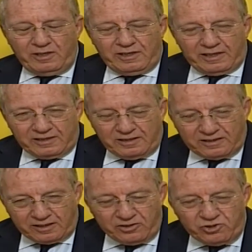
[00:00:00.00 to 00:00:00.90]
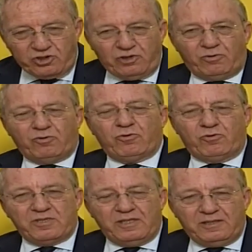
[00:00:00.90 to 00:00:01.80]
che la ditta di Gino
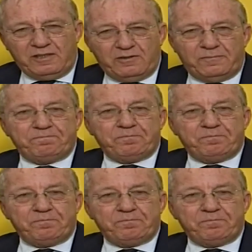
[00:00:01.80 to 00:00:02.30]
Cosentino.